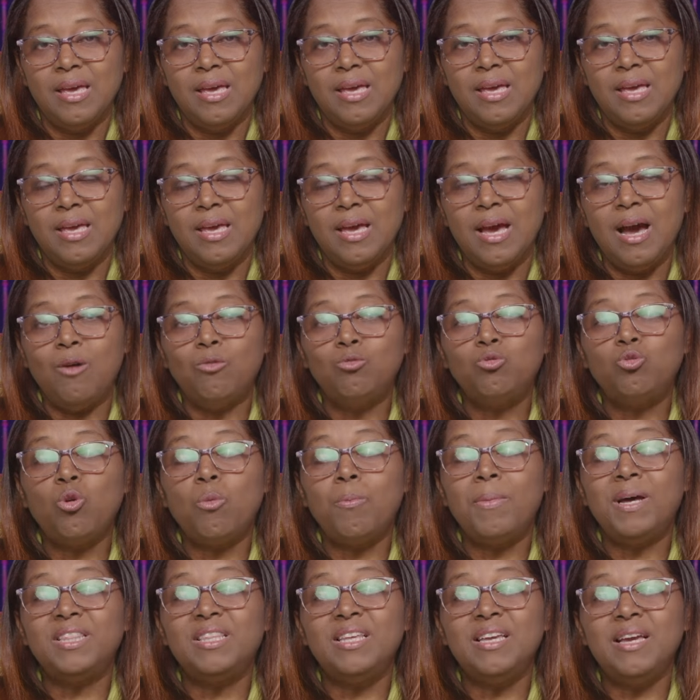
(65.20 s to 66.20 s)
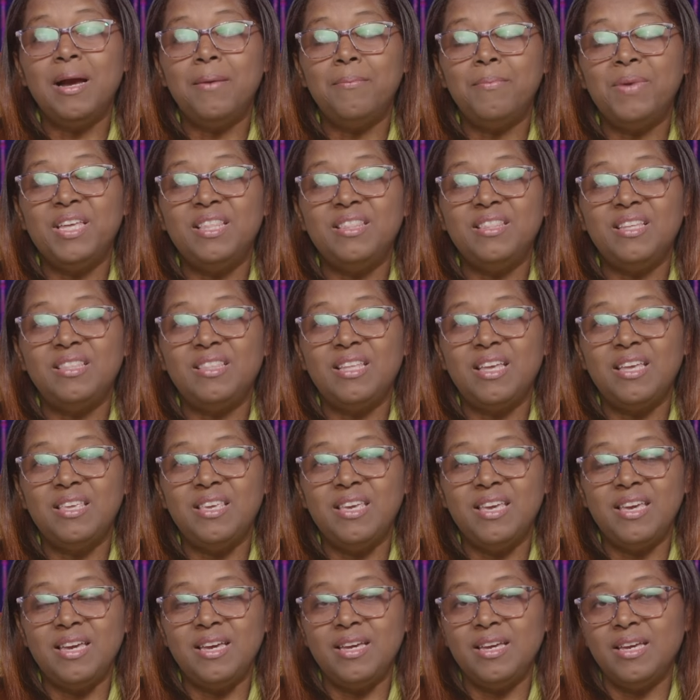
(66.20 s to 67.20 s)
eh, automáticamente te
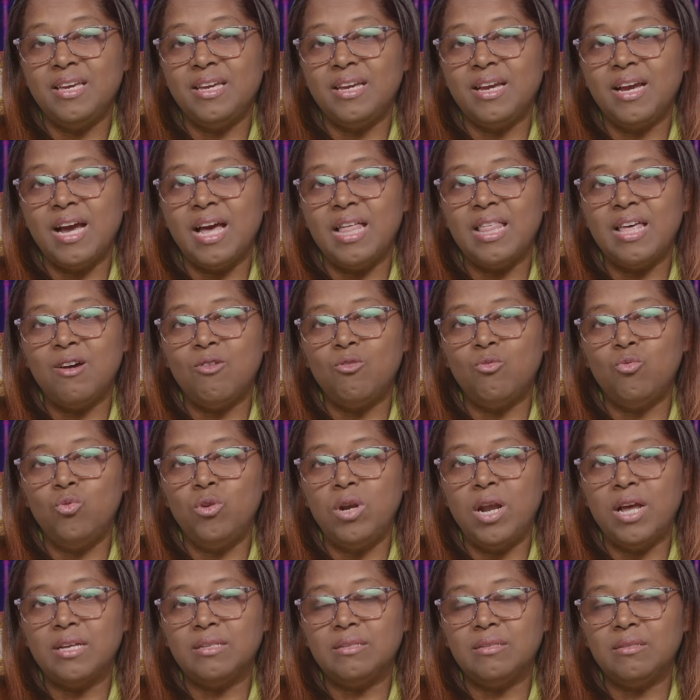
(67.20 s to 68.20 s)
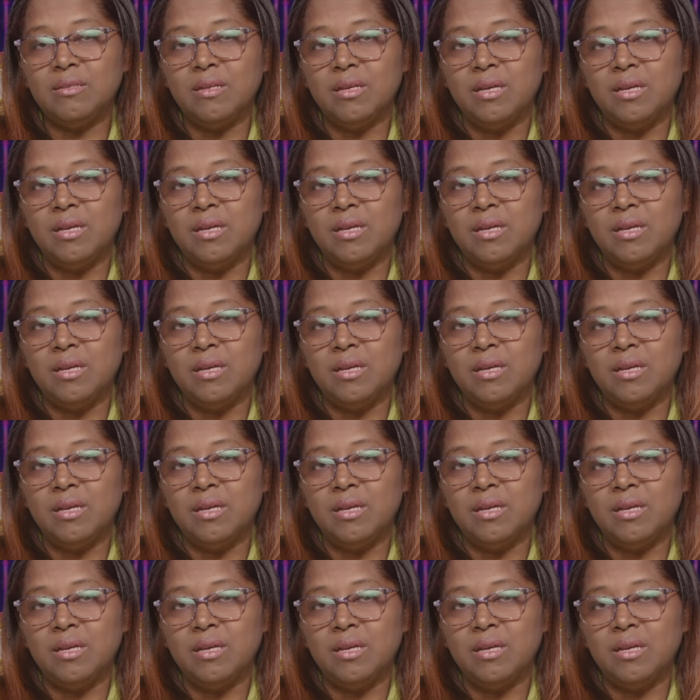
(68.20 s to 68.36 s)
lleguen cada una